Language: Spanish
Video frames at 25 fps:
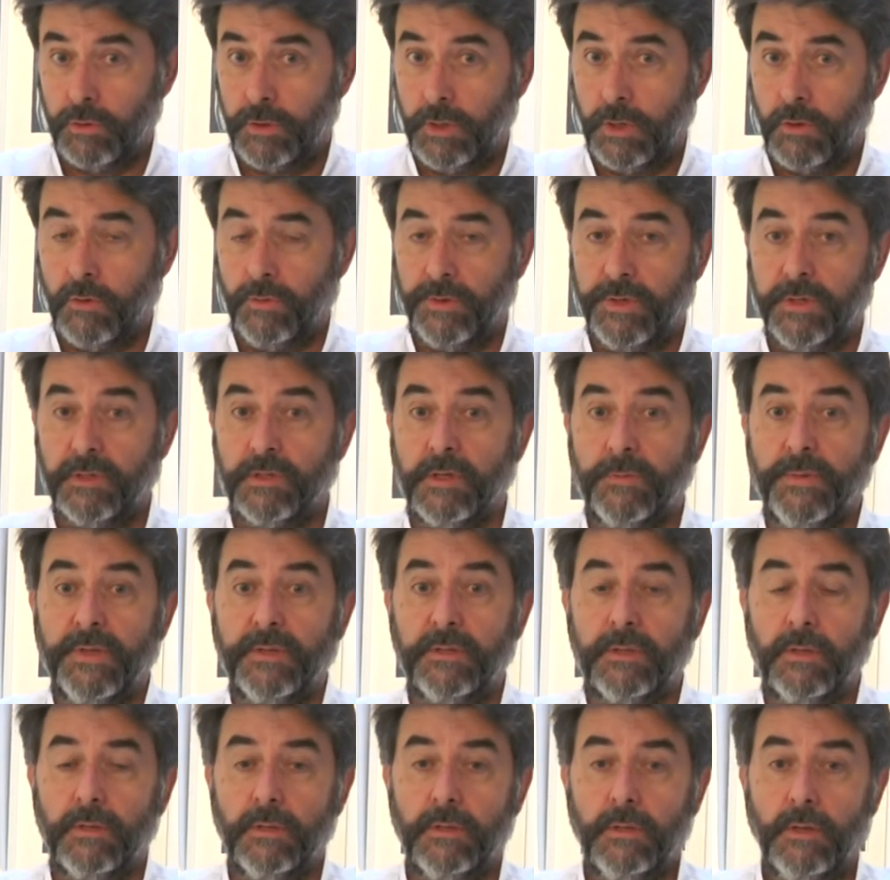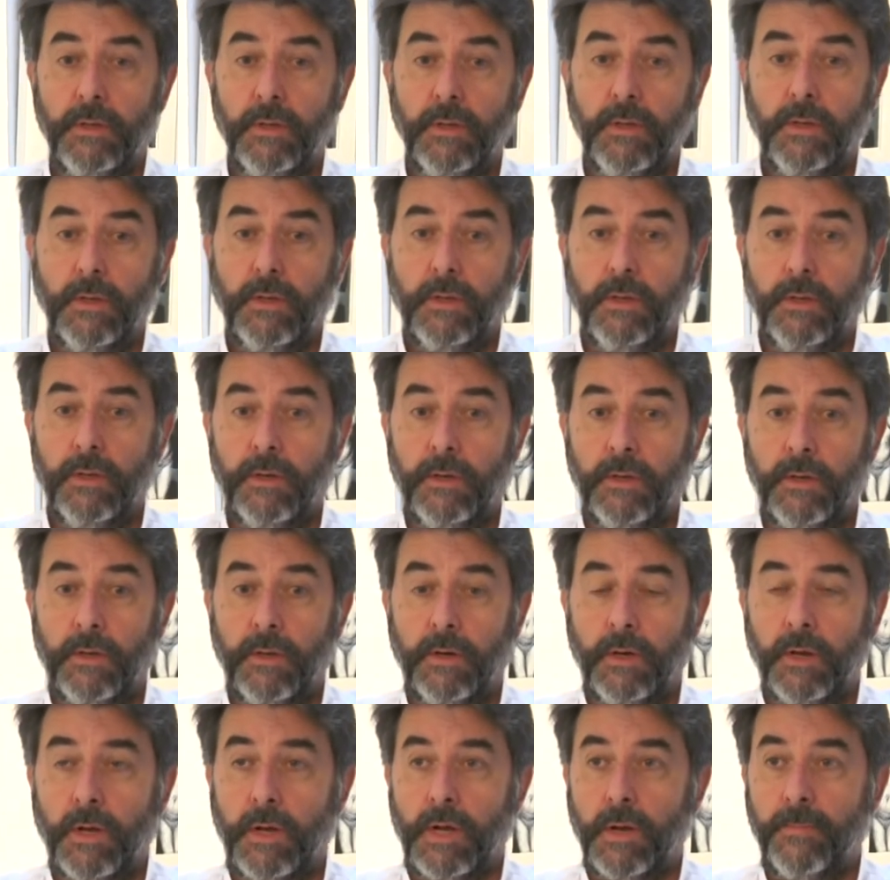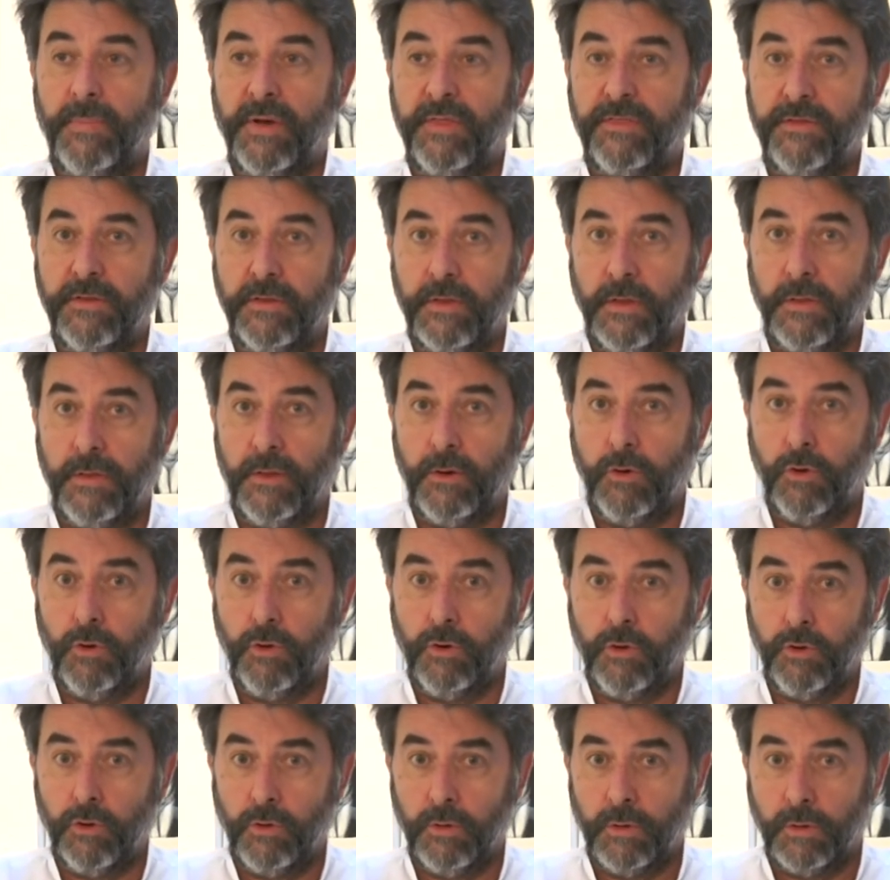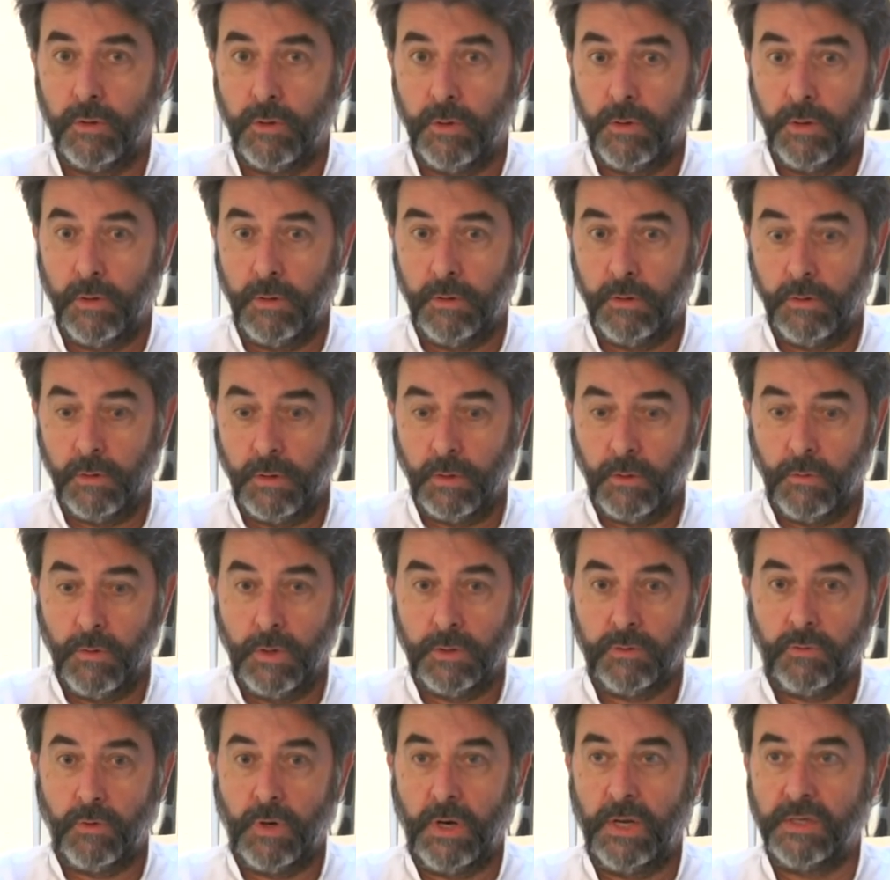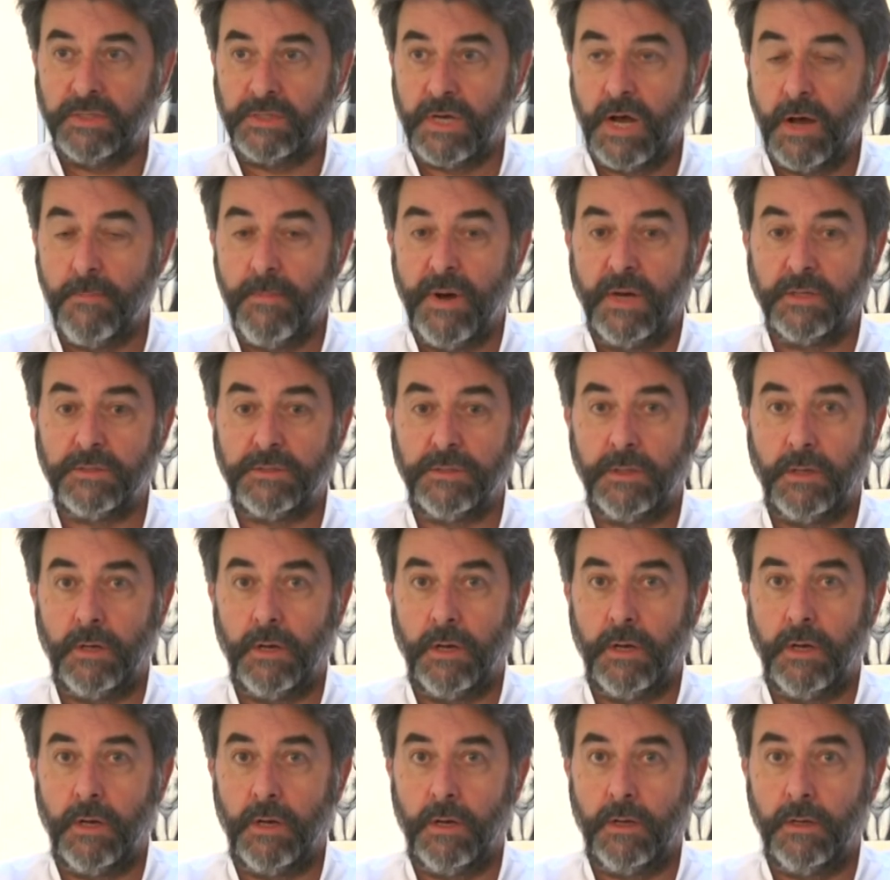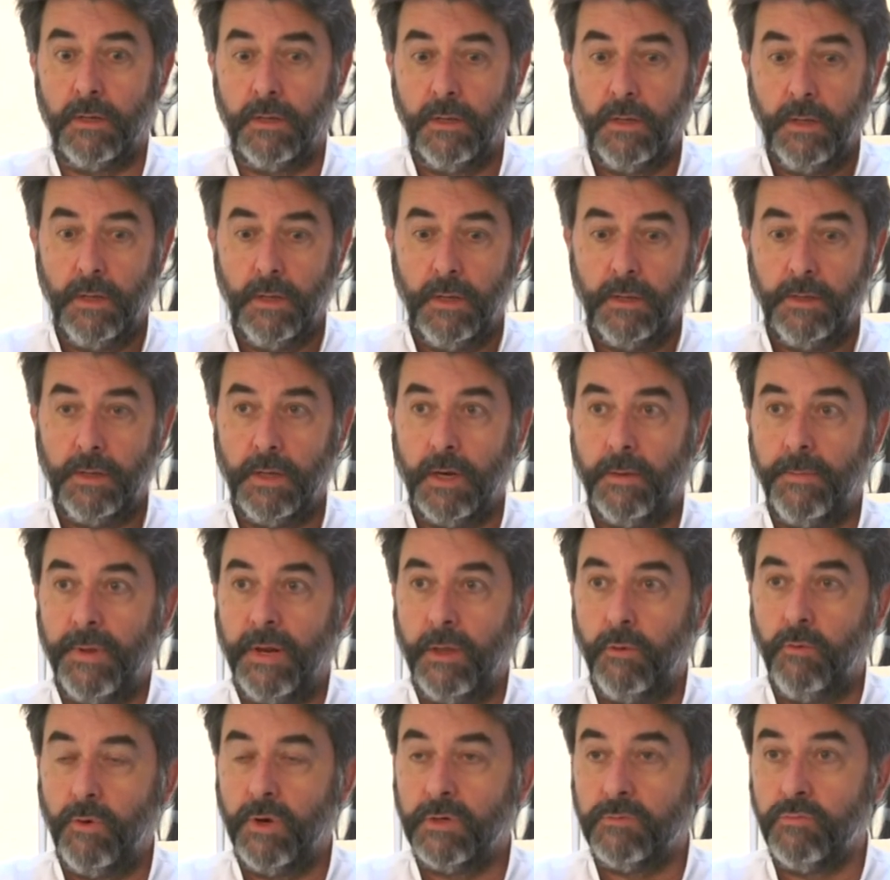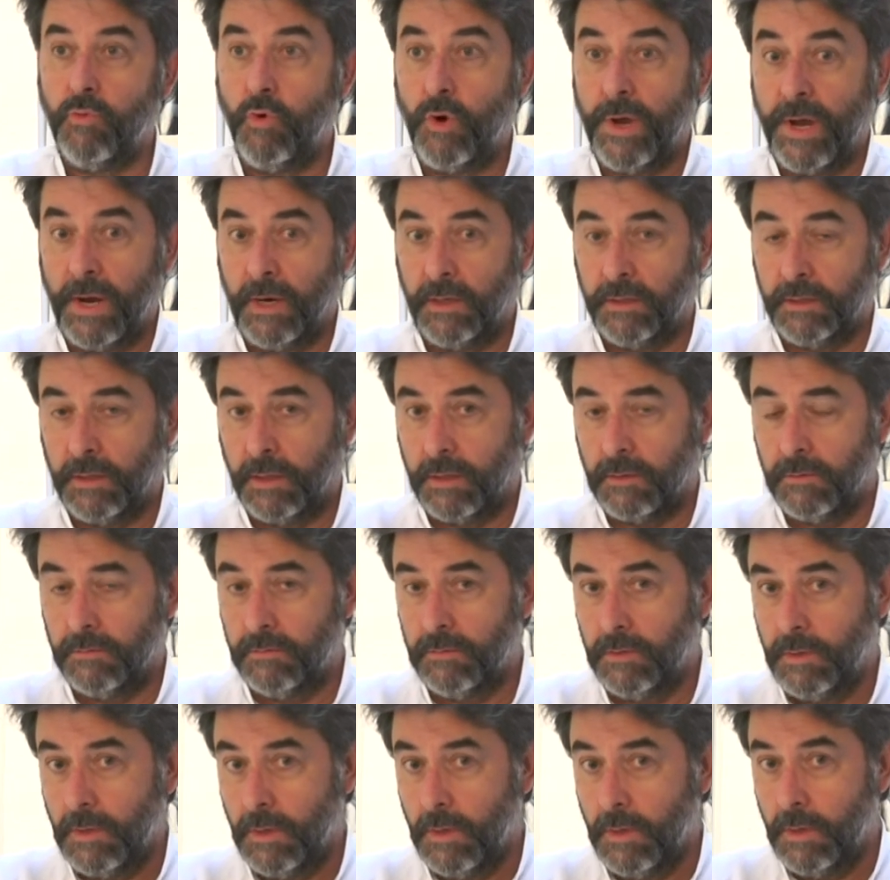Claro, evidentemente eh, la capacidad del óleo en, cuanto a las gamas y, a la veladura es muy alta, ¿no?